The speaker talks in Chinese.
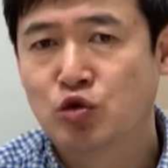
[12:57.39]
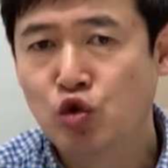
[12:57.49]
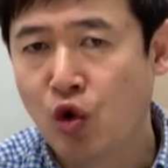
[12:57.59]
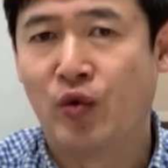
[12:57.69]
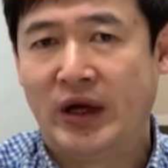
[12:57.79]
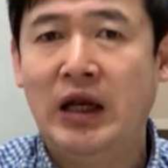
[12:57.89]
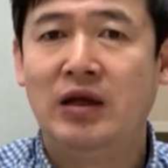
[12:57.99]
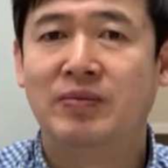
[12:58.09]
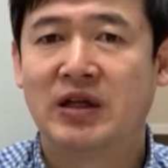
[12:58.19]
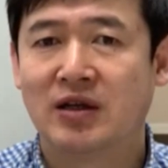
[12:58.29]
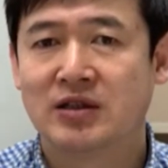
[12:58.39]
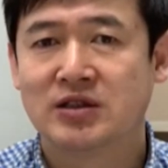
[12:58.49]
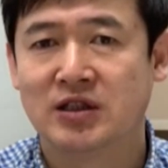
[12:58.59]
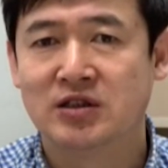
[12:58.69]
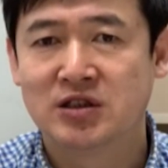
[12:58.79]
作为里面啊，
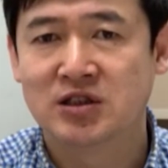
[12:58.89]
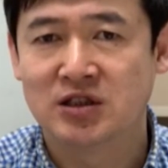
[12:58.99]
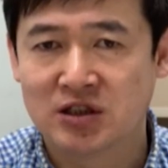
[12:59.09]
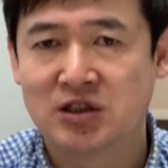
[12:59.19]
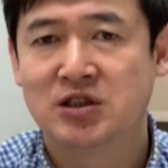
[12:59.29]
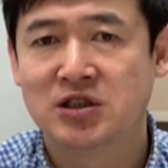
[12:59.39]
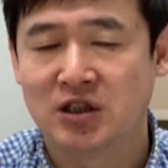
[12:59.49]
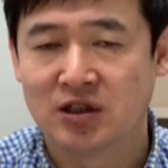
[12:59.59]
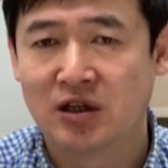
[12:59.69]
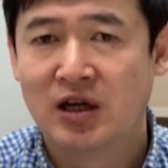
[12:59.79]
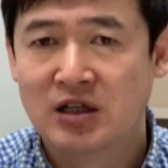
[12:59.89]
神自己施行